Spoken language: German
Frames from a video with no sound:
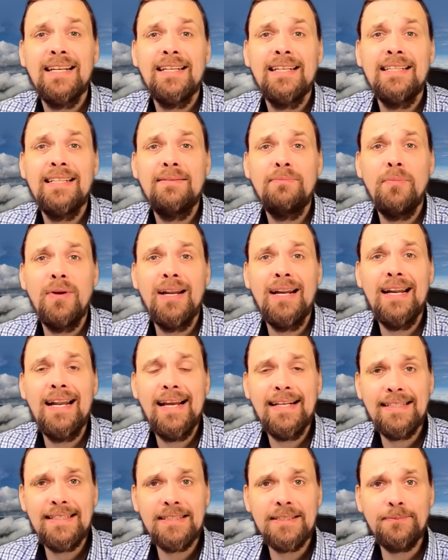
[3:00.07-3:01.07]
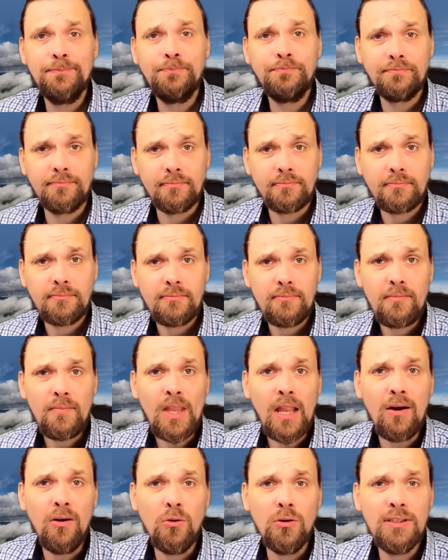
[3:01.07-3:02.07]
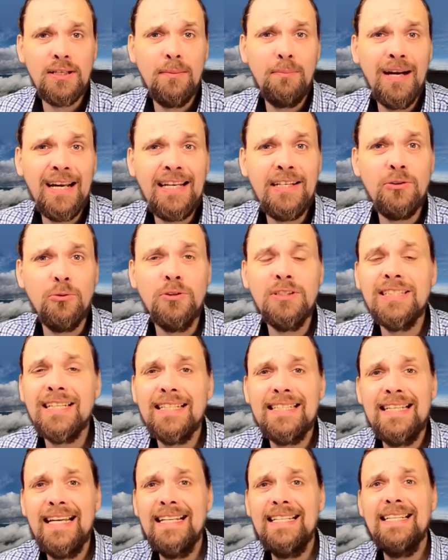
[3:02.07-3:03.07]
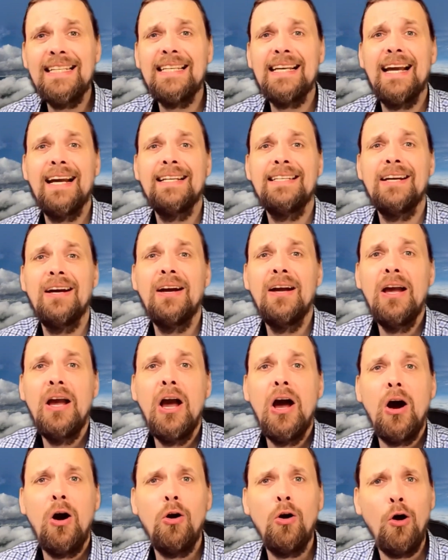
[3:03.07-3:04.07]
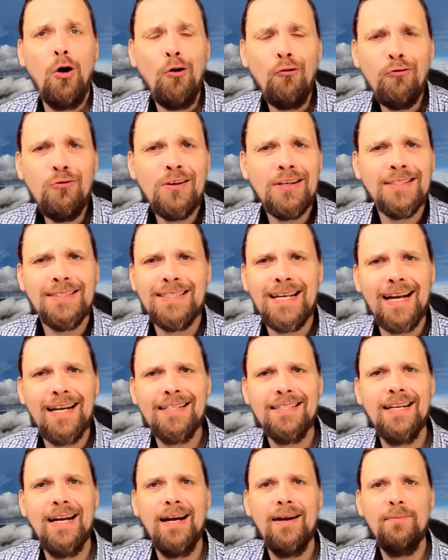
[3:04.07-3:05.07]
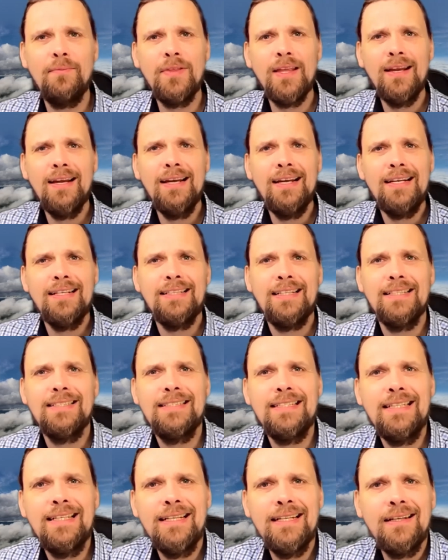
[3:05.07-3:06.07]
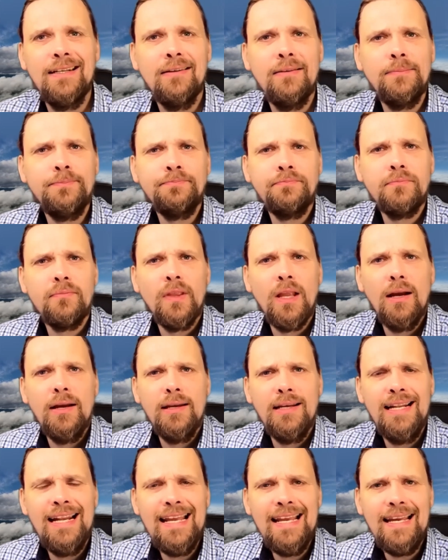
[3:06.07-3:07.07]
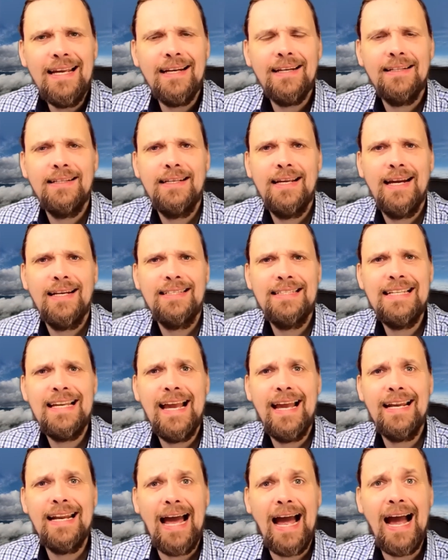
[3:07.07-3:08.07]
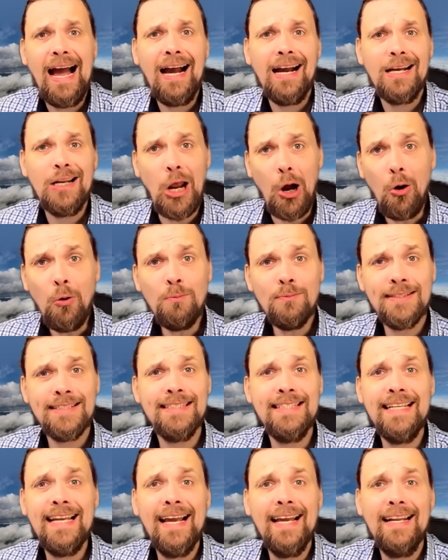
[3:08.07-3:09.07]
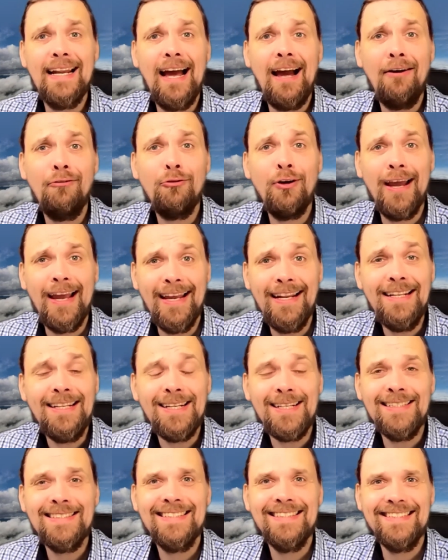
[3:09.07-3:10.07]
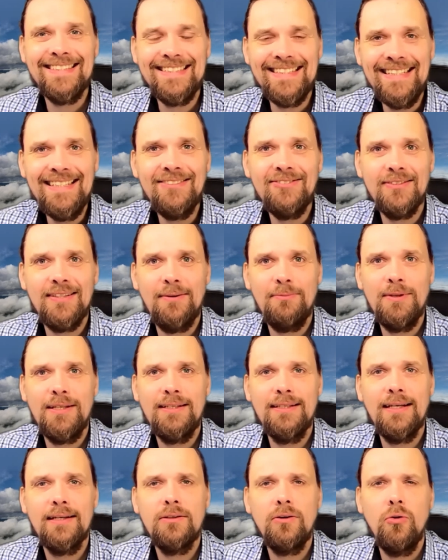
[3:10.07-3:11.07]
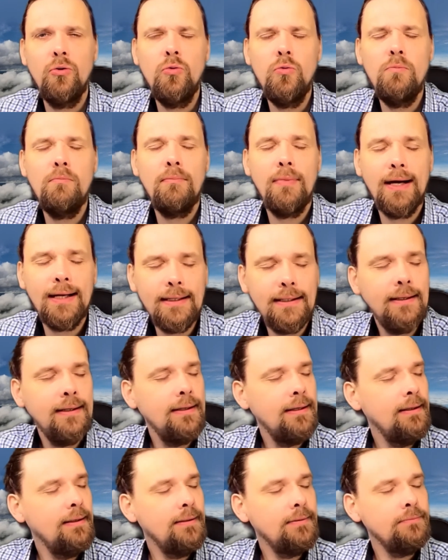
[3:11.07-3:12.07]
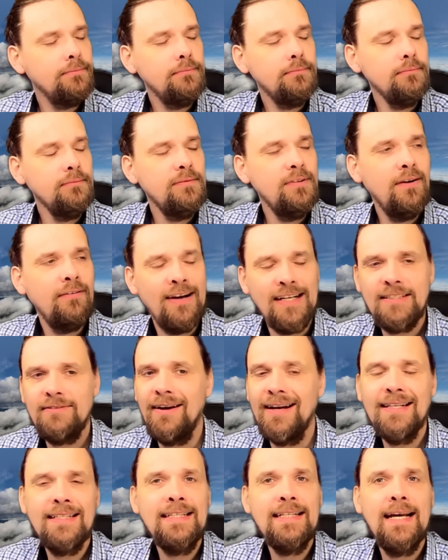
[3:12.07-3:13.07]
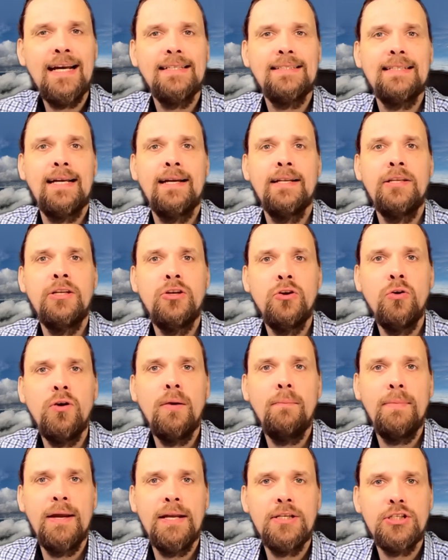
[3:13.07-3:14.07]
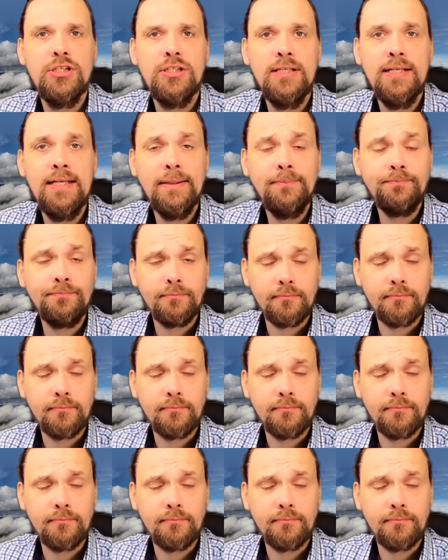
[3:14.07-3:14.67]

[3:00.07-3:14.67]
in dem letzten und der Bericht unsere Tätigkeit ja auch offen gesagt haben, dass ihre Lehren ja DNA, Glaubens-DNA verändernd sind. Und habe ich gedacht, oh Mann, was fangen die da jetzt an, junge Menschen hier